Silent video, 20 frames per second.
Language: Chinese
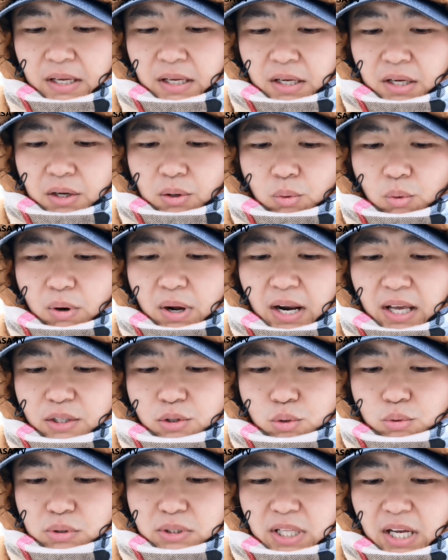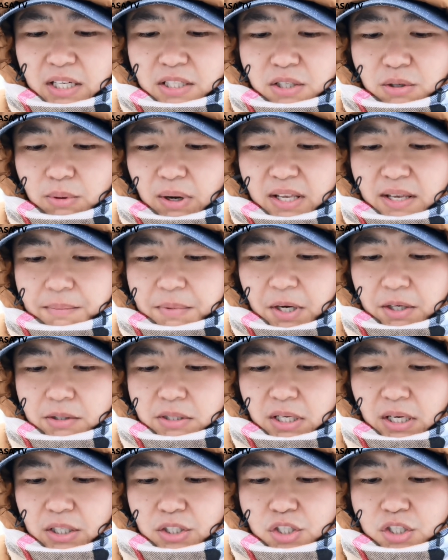乌克兰驻日大使馆也表
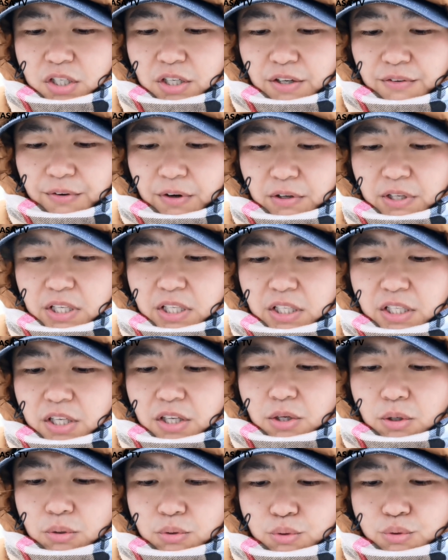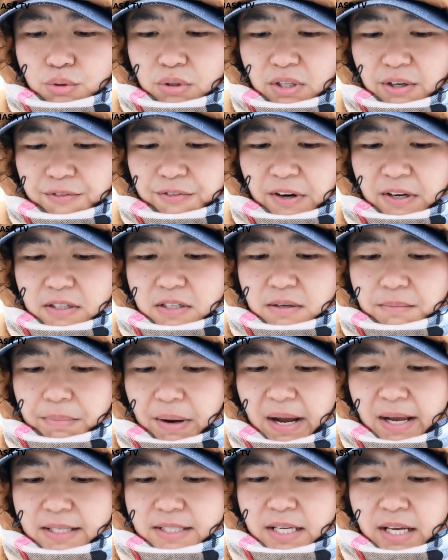示啊，是否以义勇军的方式
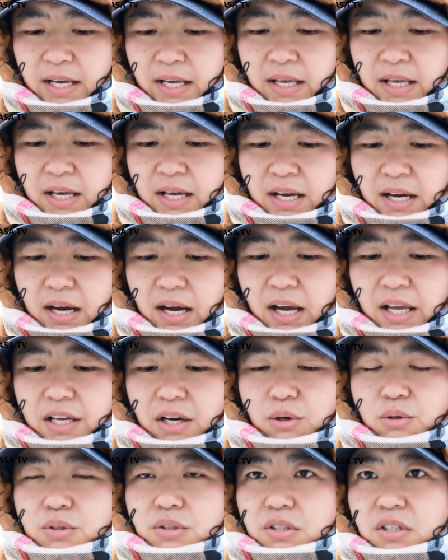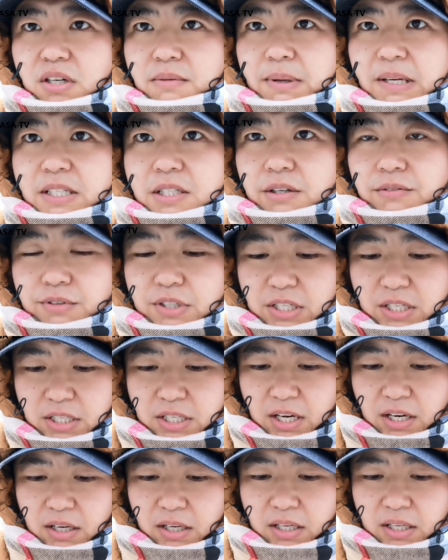派遣，还要与日本政府协
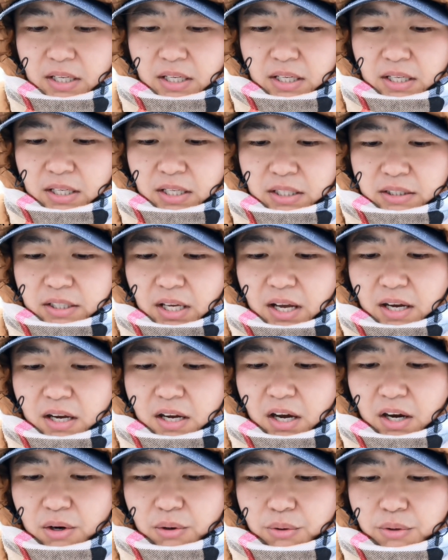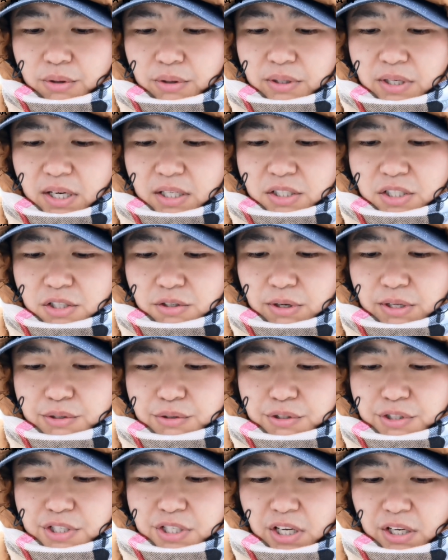商，但考虑让志愿
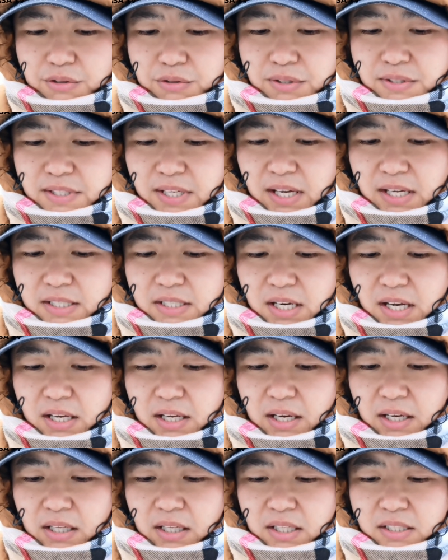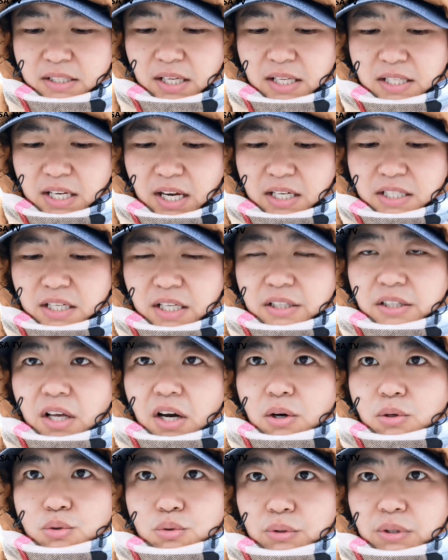军前去参战啊，参加人
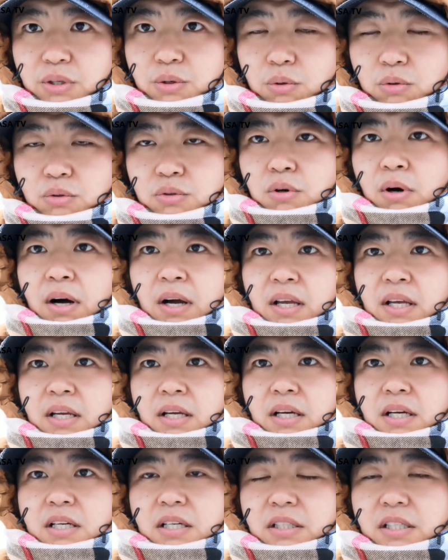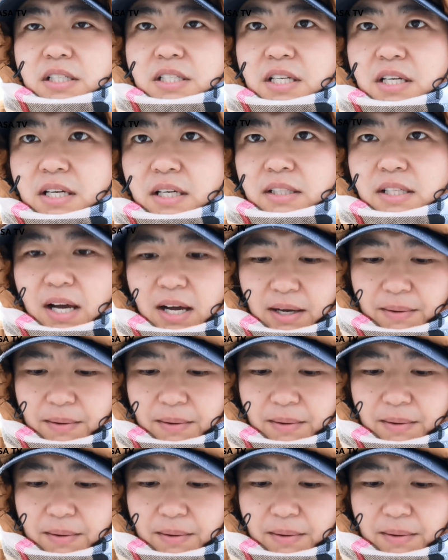道主义工作可能性更大。